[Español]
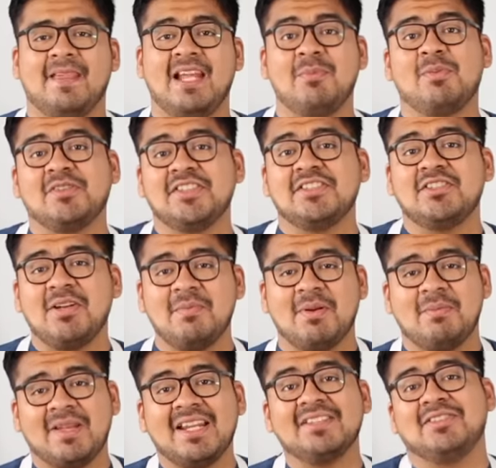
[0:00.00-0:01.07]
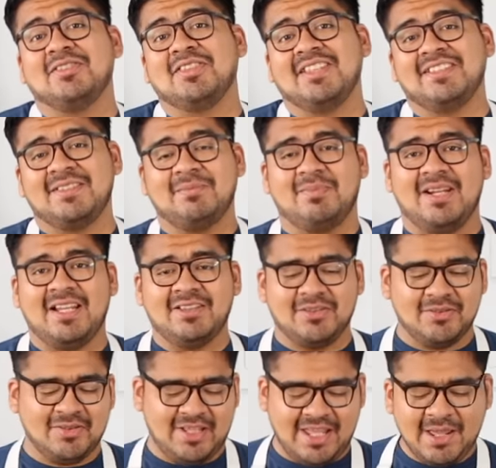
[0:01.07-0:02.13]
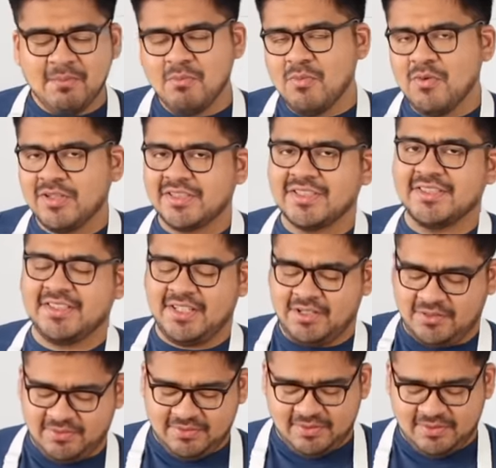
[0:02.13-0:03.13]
El proceso de preparación de este plato es muy sencillo.